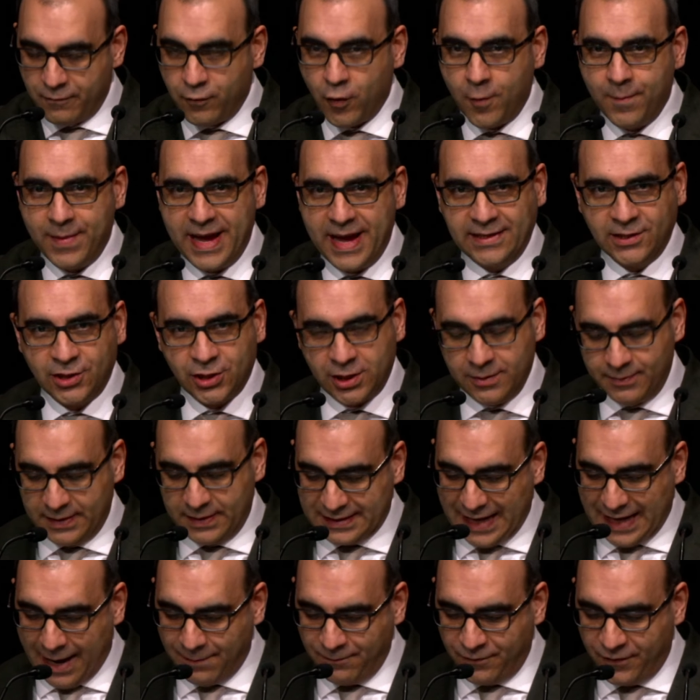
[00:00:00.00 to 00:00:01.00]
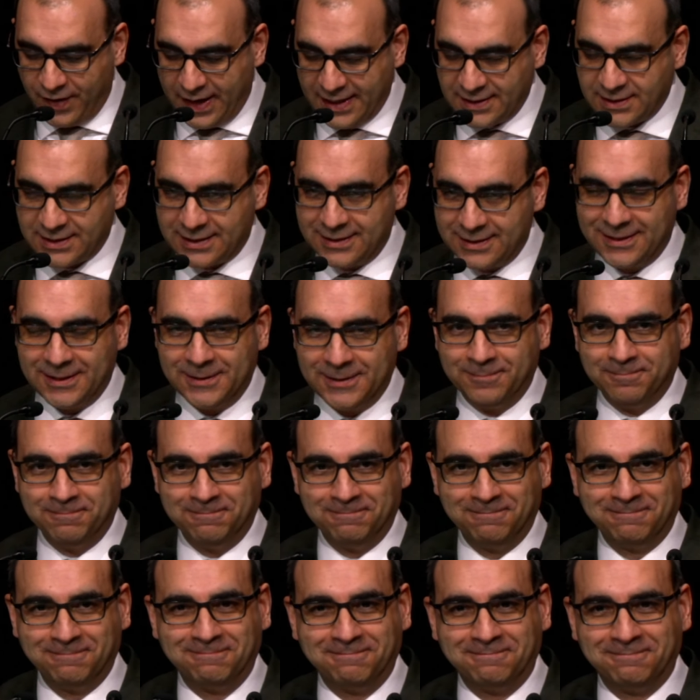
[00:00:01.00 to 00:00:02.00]
wo Menschen mit abweichenden
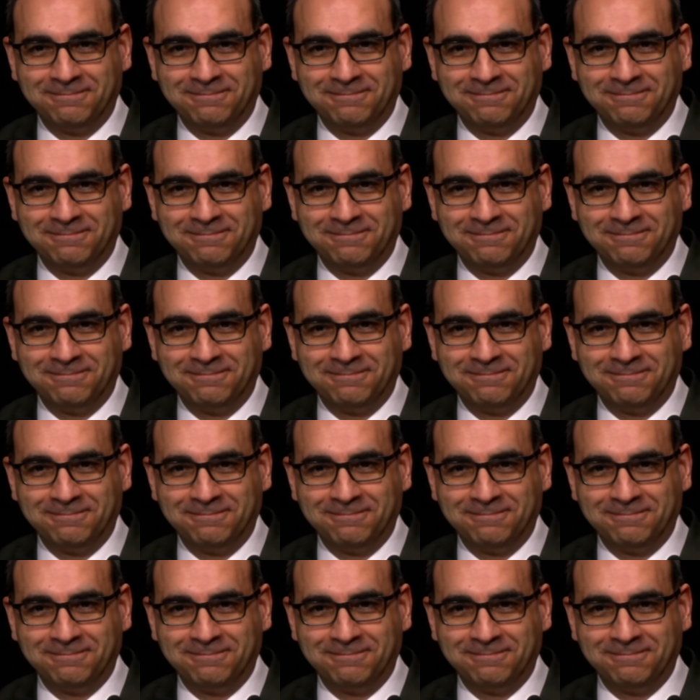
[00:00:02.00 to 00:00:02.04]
